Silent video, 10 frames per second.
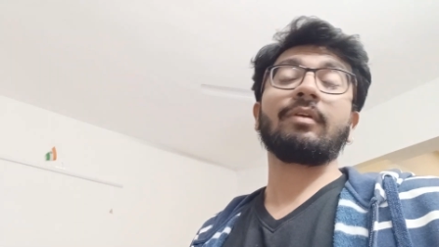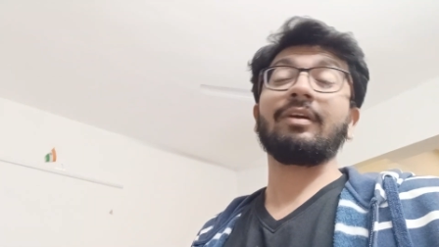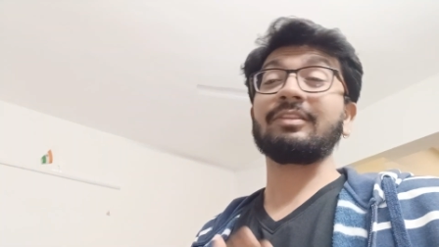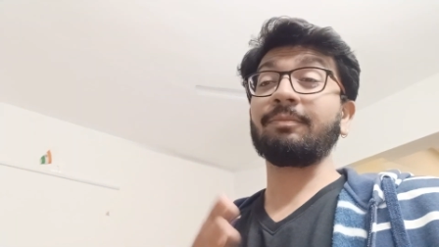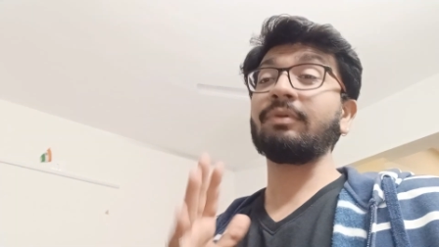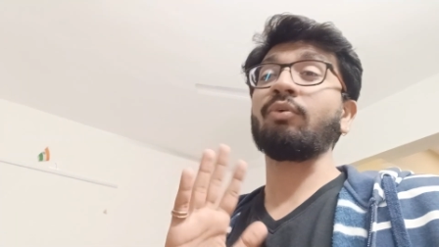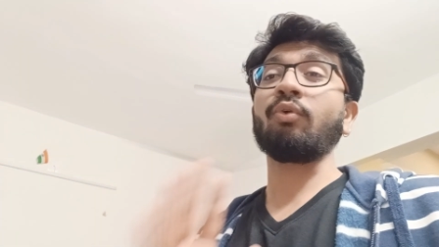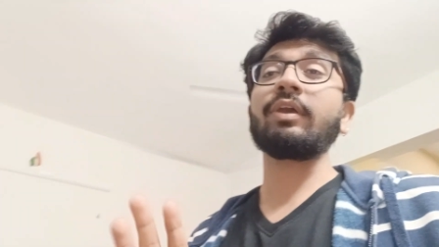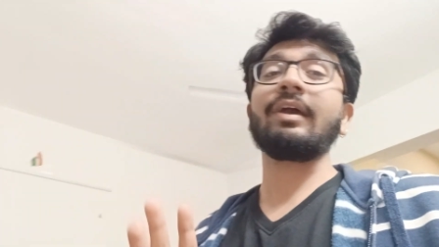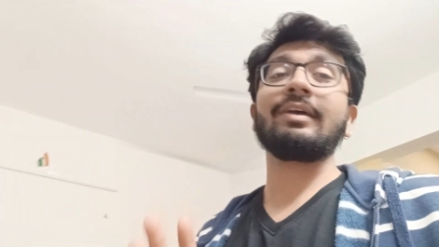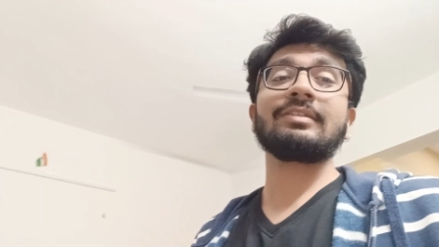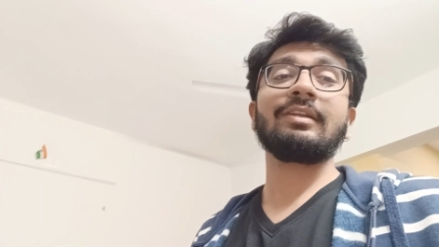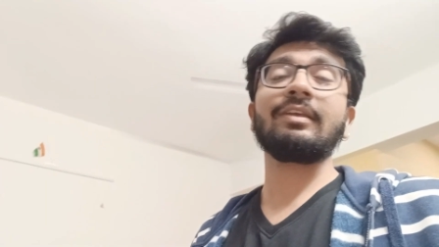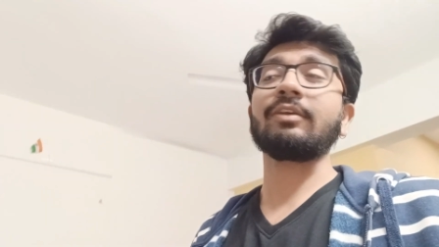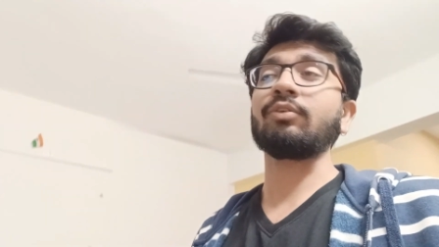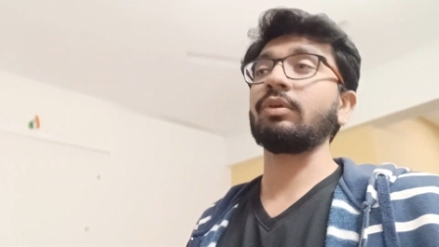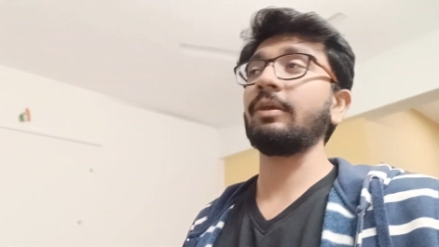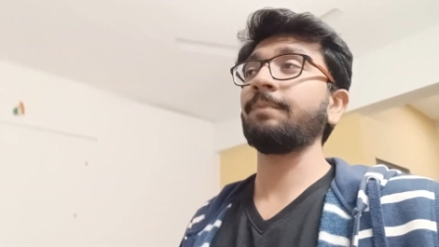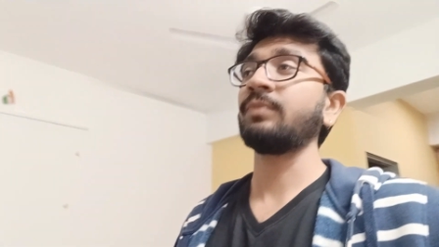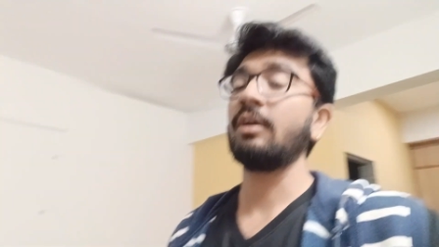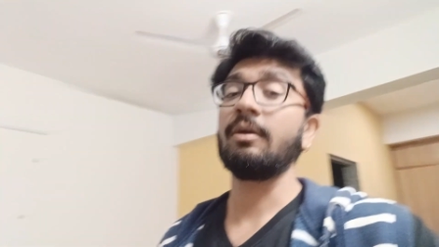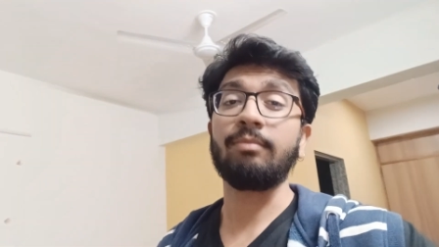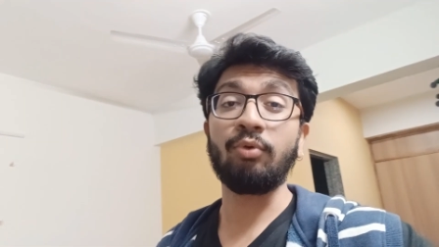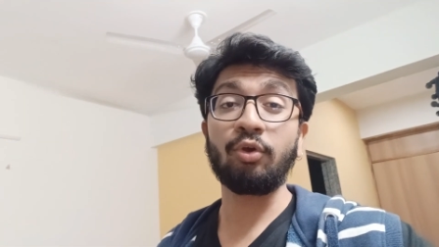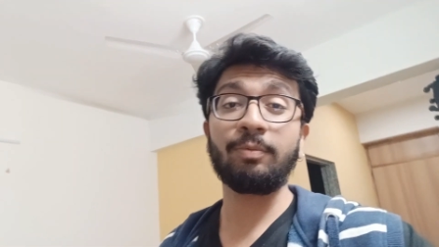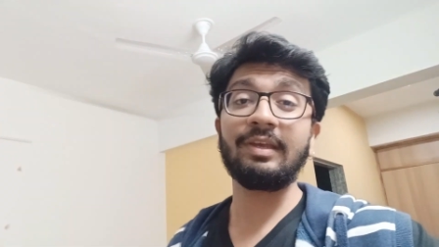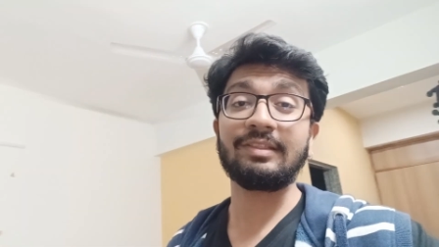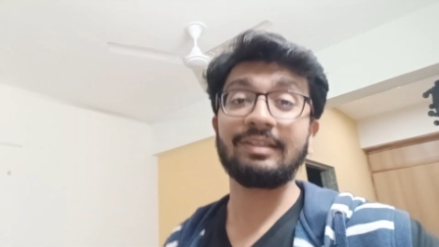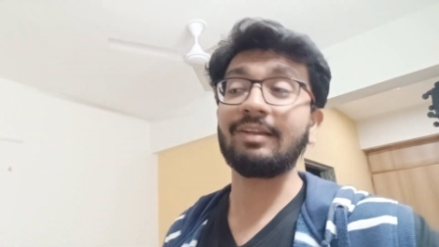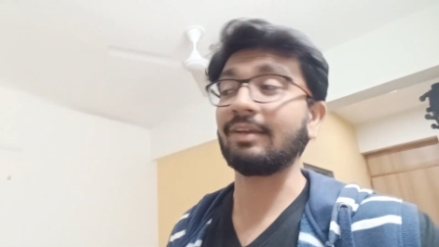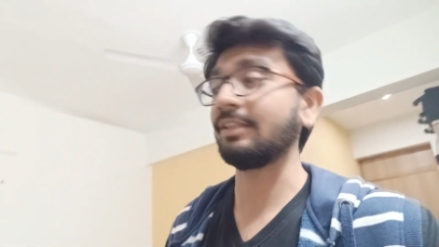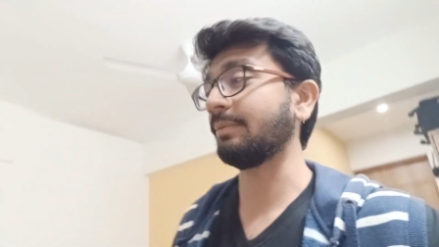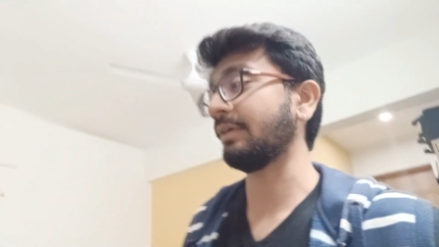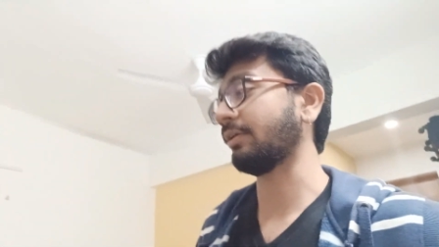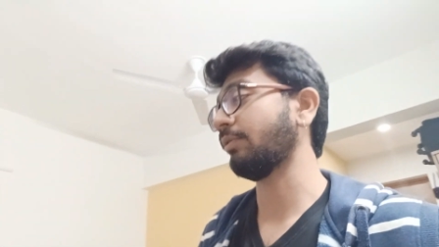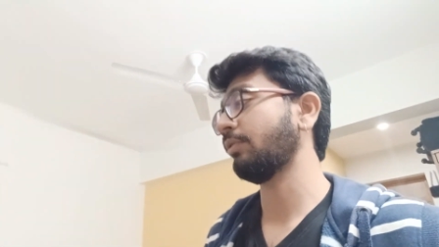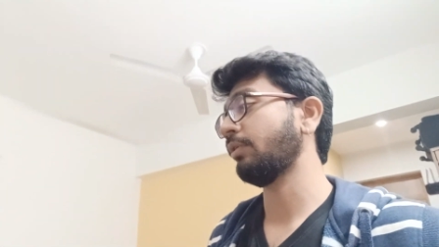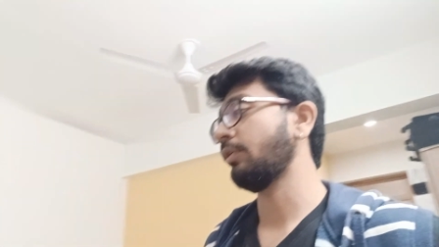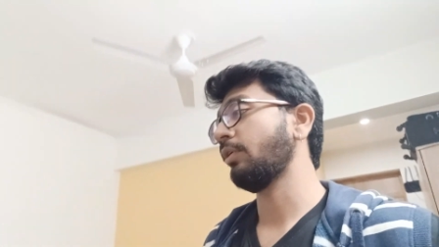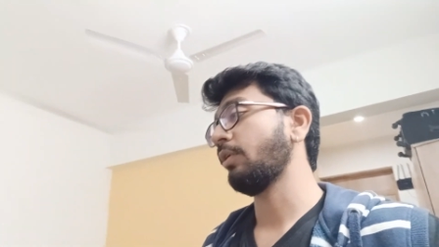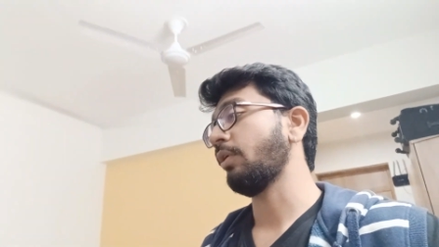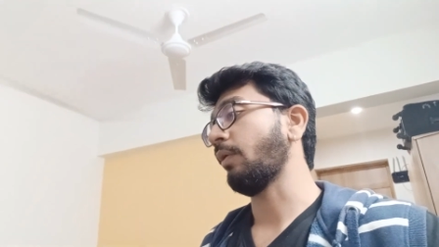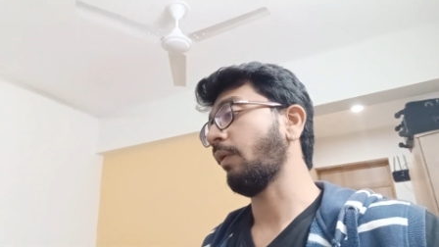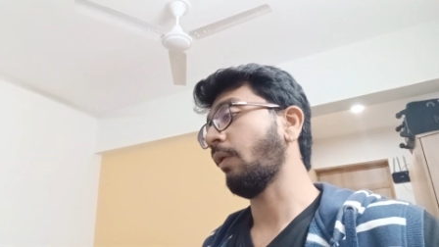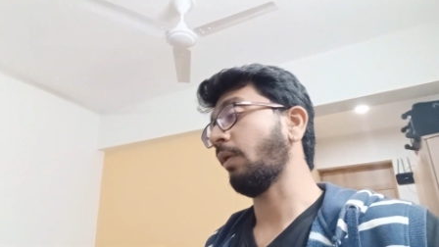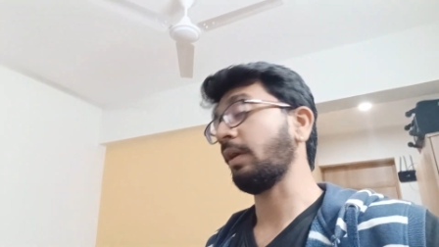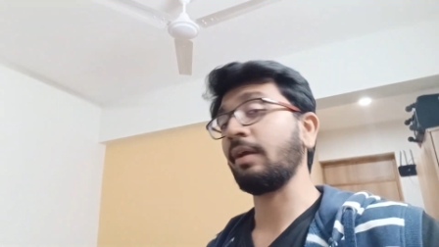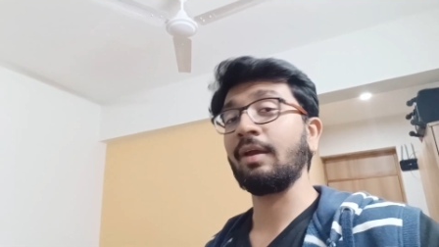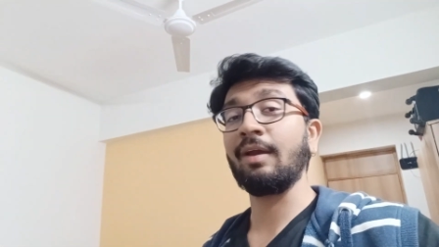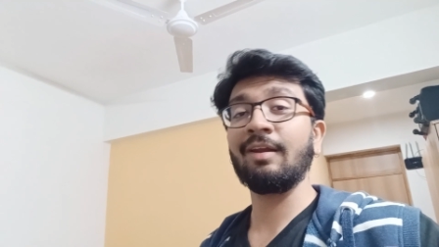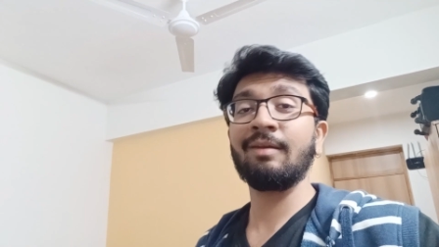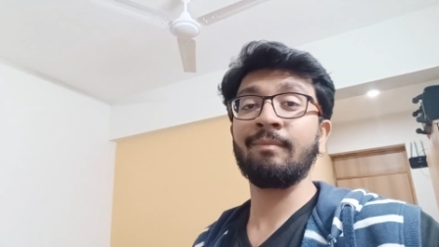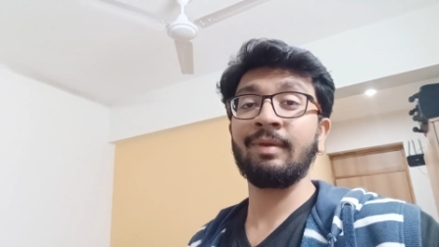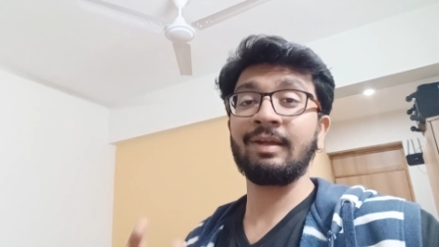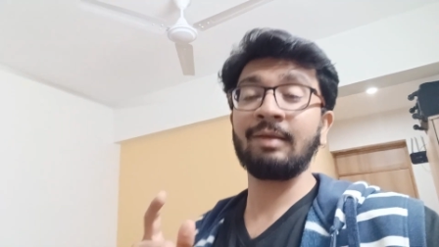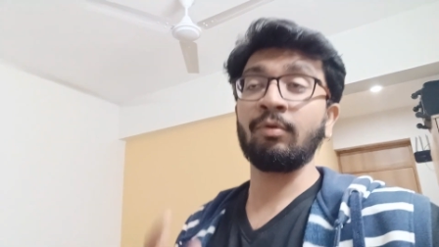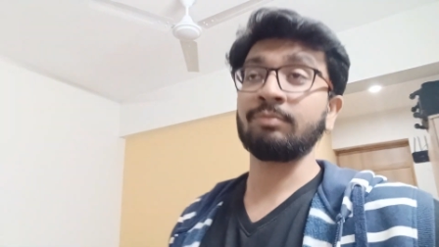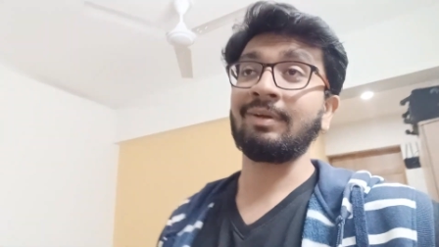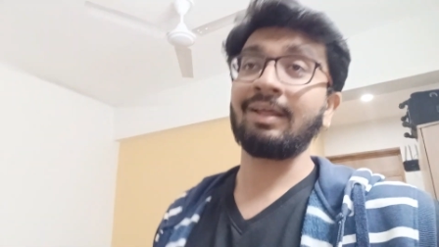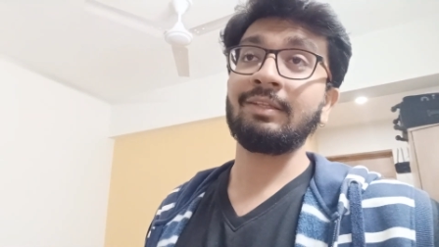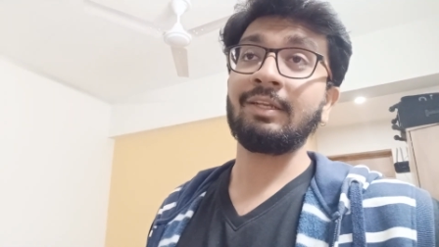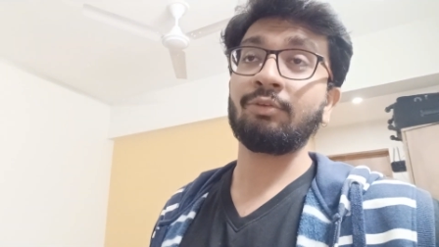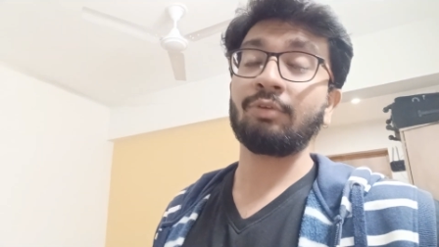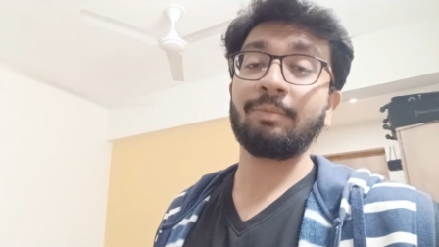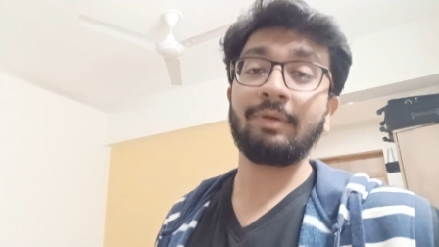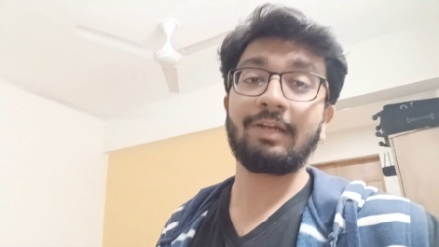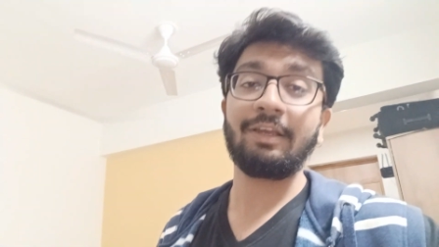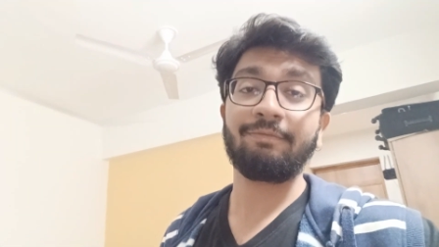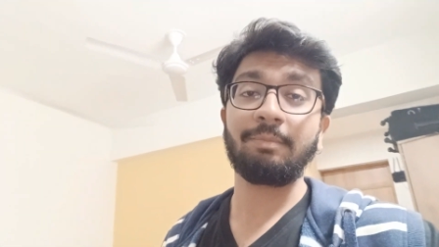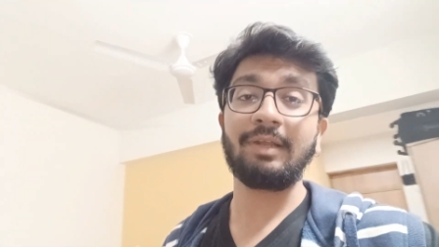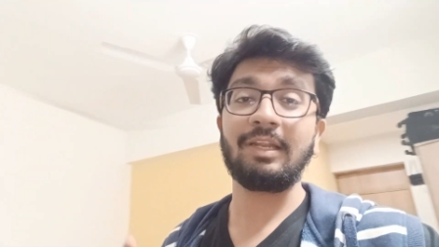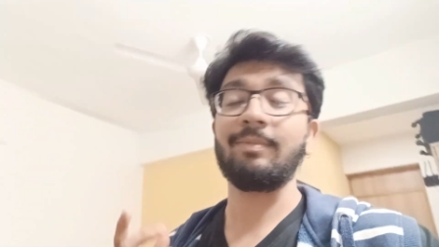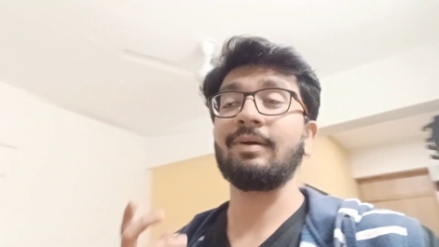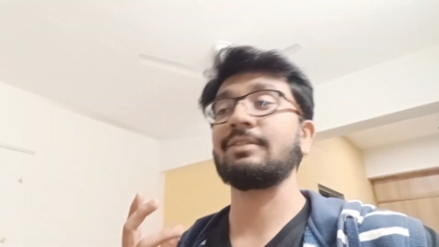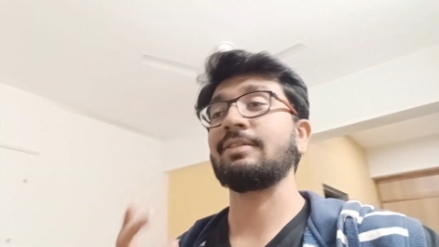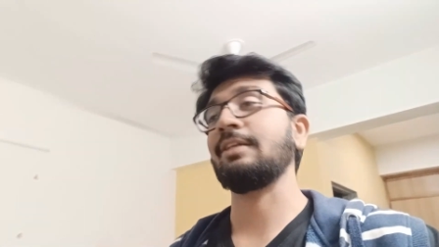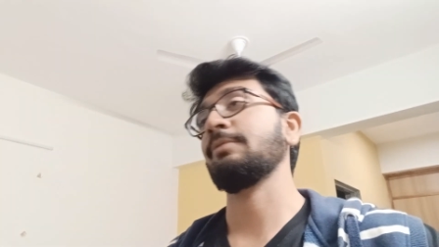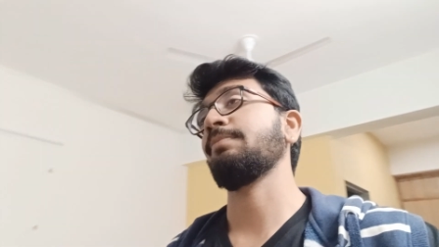ख़त्म भी हो गया ऐसा नहीं है क्योंकि भूख भी इतनी लगी थी मेरे को और कल मेरे लिए बहुत बड़ा दिन है क्योंकि मैं लाइफ में पहली बार सात